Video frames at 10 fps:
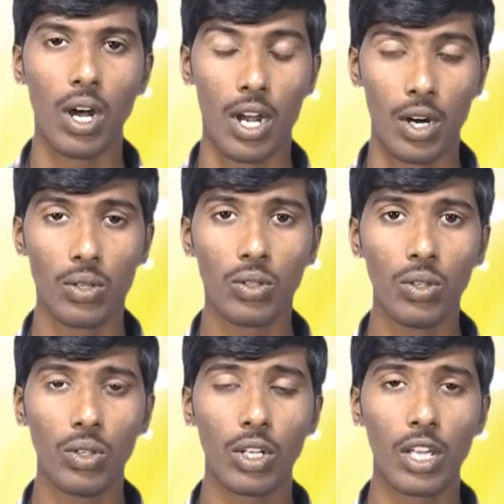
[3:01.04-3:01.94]
అని అడుగుతూ
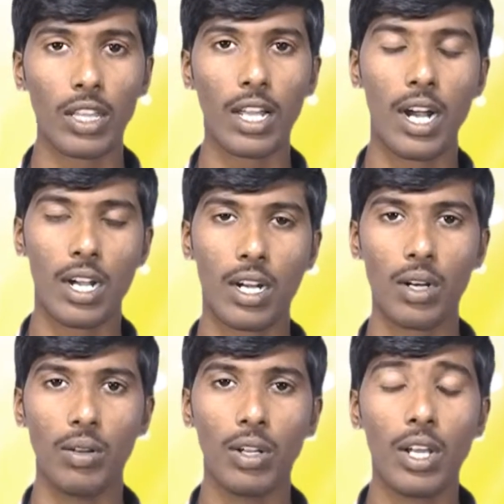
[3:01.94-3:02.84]
కిందేలా
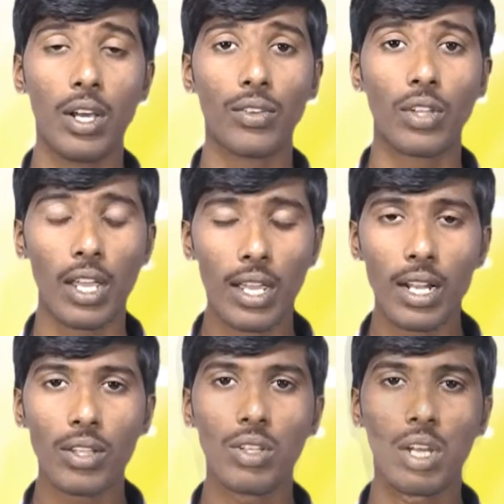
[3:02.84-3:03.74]
అంటున్నాడు
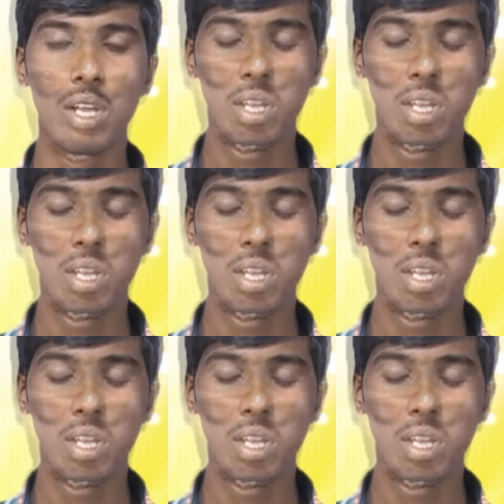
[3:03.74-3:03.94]
తగినంత